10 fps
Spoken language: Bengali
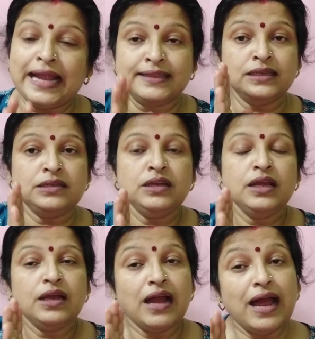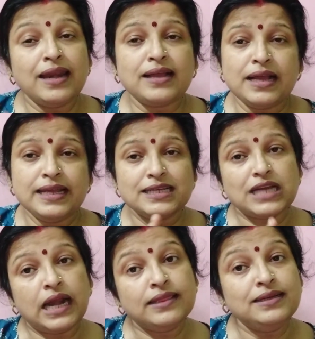একদিন হালকা খেয়ে
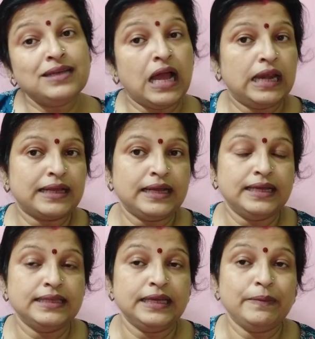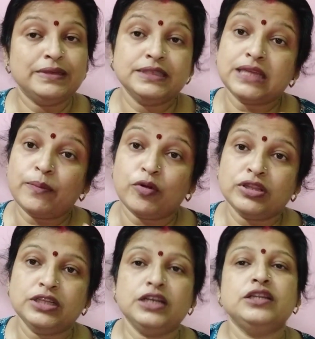সারাদিনটা হালকা খেয়ে দেখবেন যে তার
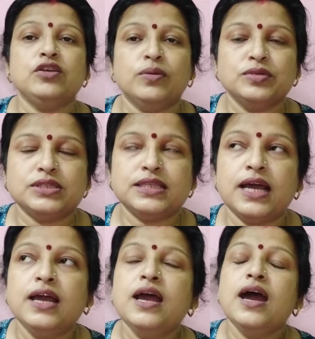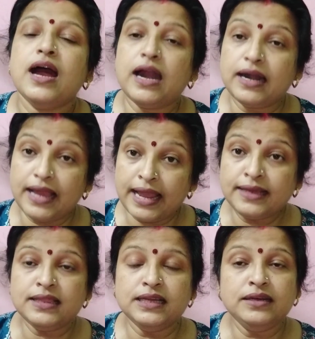পরের দিনের কি অবস্থা আর
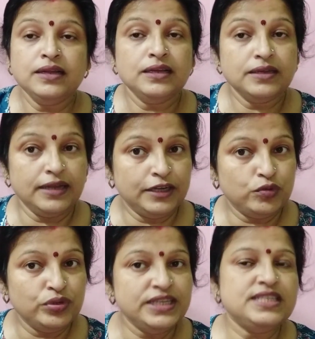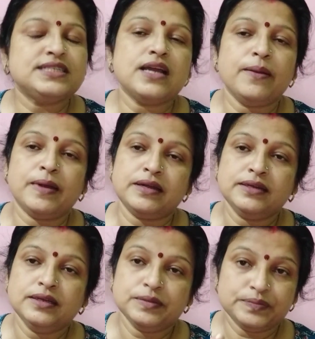একদিন একটু রিচ খাবার
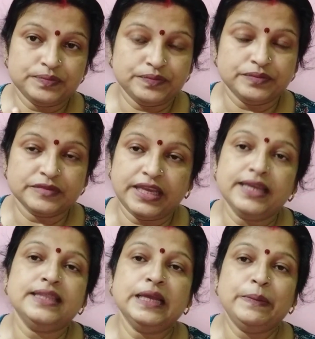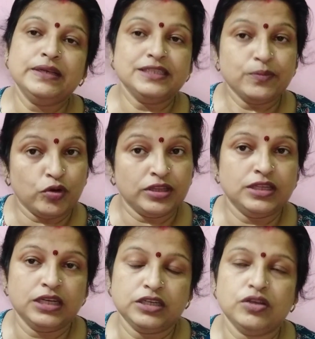খেয়ে দেখবেন যে পরের
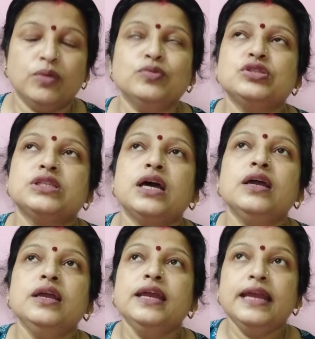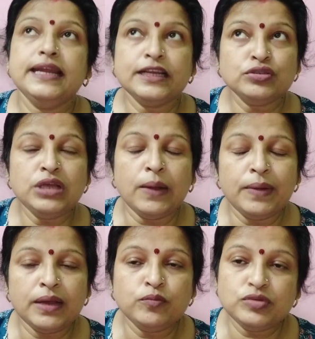দিনের কি অবস্থা এটা যদি
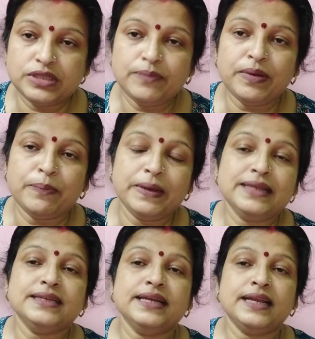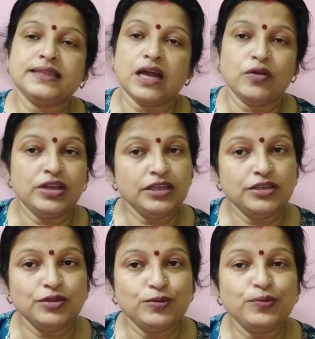আমরা বুঝতে পেরে যাই না তাহলেই
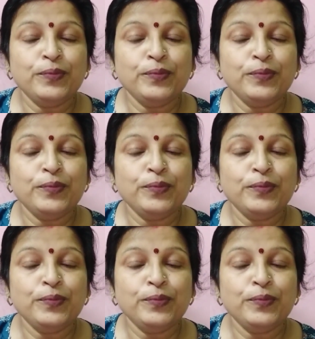কিন্তু